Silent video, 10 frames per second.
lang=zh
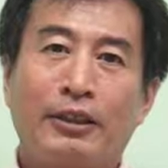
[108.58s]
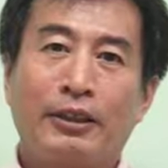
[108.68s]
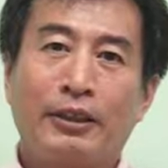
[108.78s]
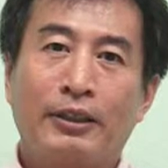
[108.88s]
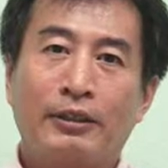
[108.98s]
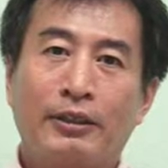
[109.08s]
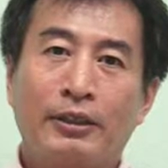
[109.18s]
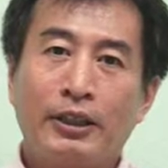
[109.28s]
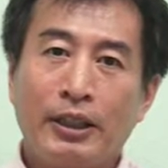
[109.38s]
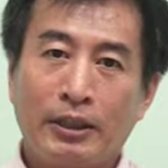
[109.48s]
啊，
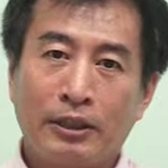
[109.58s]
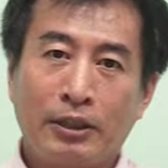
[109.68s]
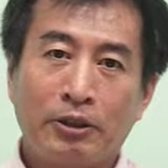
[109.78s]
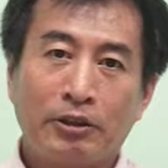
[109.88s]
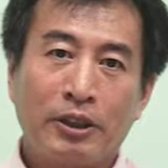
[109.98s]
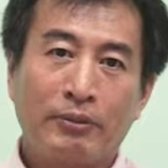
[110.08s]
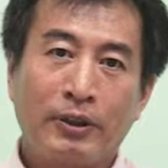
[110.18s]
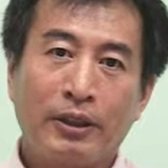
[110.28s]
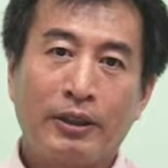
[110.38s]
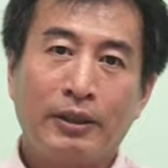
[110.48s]
亲爱的弟兄姐妹，
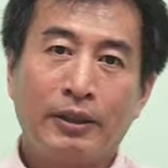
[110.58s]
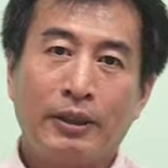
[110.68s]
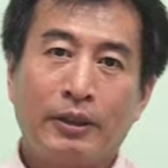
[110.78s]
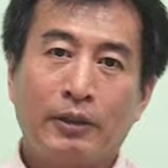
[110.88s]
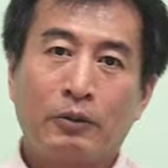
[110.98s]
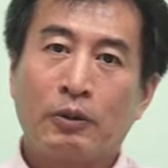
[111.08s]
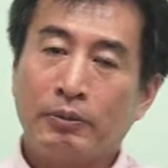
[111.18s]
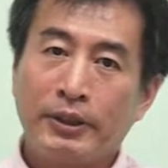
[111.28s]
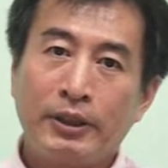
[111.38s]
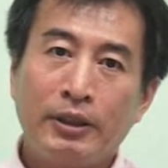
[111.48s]
我们
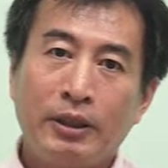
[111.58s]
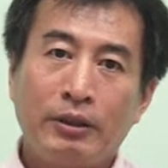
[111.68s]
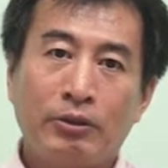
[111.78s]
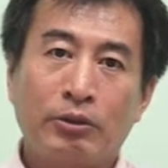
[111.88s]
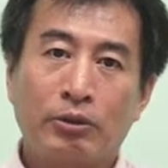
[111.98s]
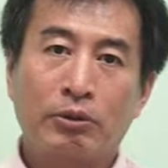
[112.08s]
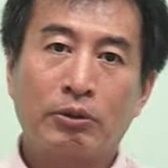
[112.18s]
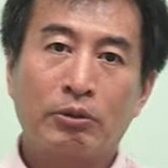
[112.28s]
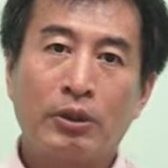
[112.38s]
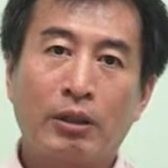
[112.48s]
今天所
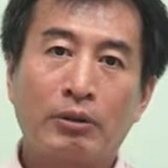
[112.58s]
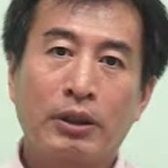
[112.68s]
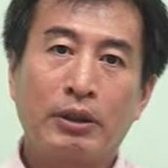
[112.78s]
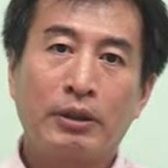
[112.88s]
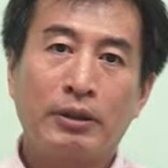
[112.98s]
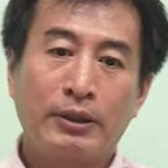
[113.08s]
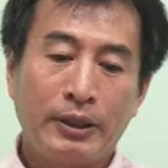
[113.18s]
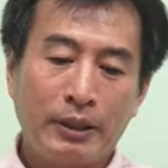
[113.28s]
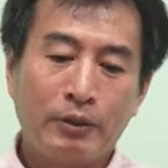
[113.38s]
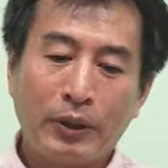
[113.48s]
读到的这
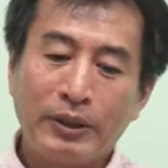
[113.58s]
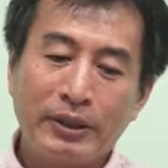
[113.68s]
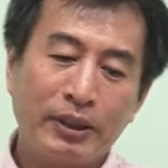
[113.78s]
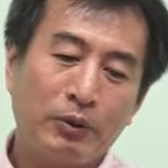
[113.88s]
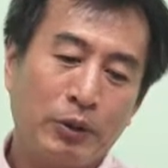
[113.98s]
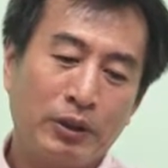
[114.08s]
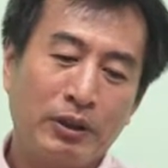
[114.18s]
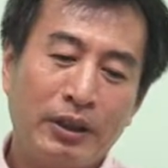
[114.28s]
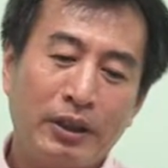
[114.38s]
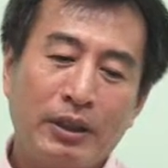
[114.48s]
一段经文，
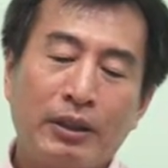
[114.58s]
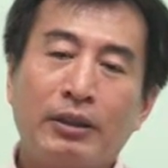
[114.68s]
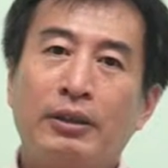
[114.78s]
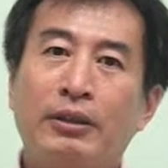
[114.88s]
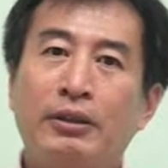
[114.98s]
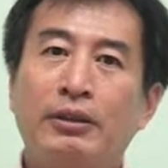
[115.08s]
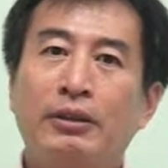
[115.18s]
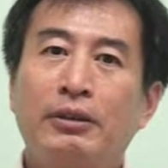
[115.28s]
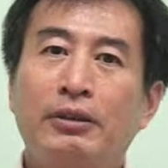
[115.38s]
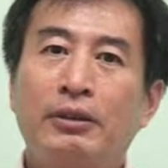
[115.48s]
其实
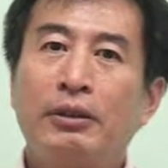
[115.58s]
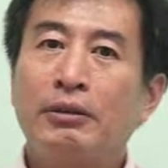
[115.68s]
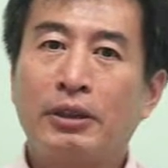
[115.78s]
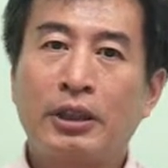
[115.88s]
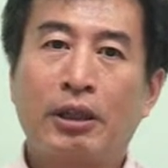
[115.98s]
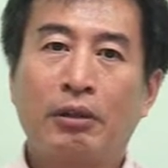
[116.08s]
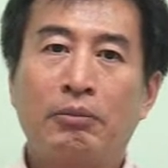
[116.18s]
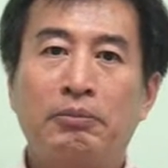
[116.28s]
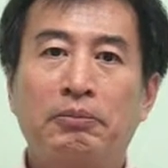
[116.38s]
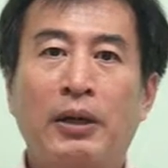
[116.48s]
正巧
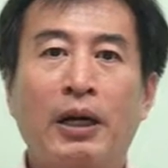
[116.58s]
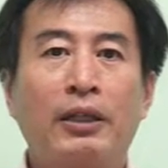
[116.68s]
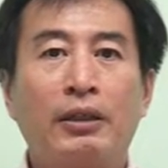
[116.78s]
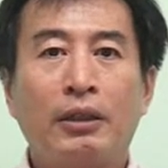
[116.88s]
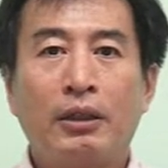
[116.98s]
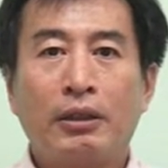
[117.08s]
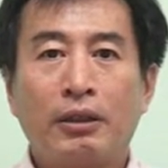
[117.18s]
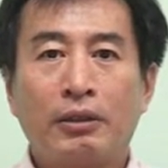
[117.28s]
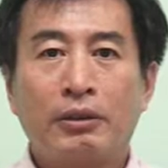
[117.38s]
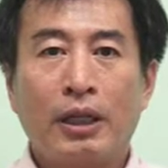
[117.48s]
把
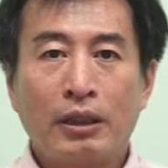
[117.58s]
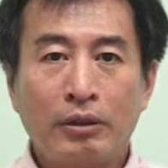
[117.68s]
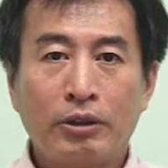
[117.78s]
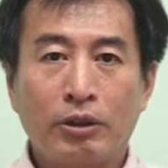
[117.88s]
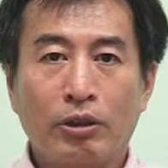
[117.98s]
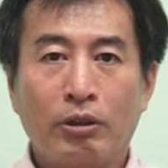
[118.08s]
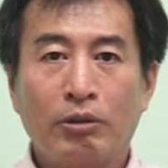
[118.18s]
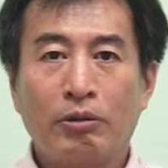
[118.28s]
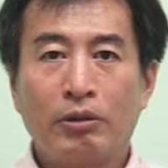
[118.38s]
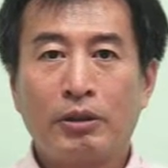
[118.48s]
当时
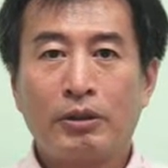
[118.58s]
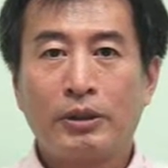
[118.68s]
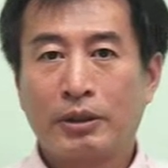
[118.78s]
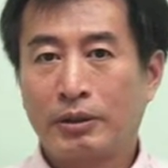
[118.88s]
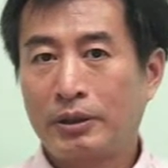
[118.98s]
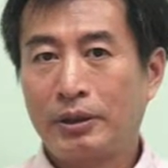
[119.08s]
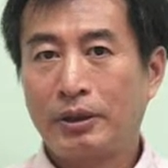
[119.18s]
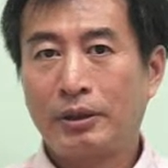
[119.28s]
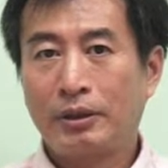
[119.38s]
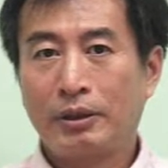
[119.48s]
候这
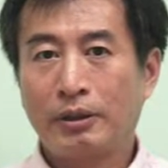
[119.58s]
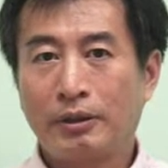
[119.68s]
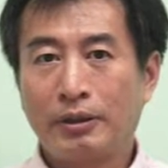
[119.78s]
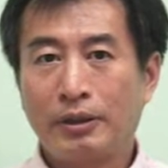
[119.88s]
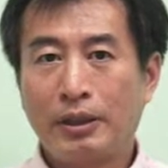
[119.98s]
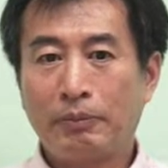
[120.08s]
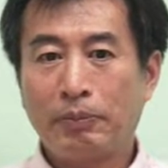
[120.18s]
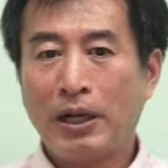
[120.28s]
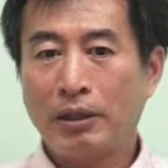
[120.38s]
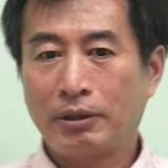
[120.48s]
那
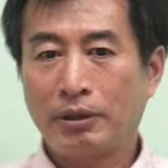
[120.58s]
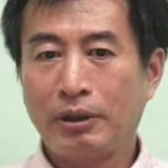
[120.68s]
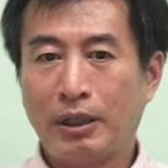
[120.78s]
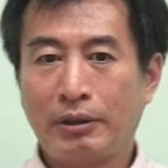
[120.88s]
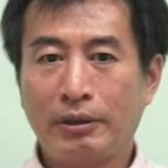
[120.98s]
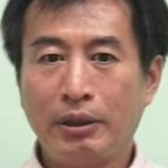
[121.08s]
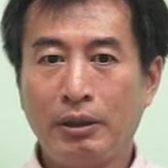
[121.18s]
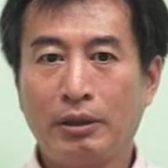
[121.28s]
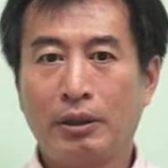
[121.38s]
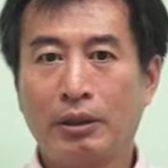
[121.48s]
巴勒斯坦地
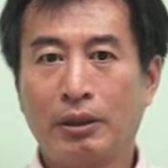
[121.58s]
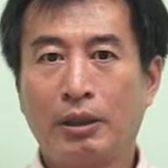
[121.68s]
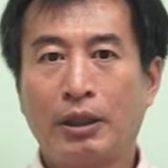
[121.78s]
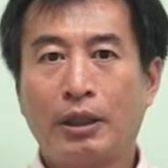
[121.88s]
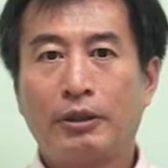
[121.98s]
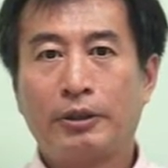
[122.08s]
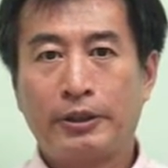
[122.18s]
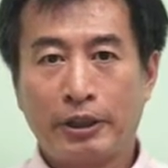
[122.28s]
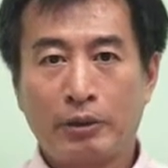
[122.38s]
的景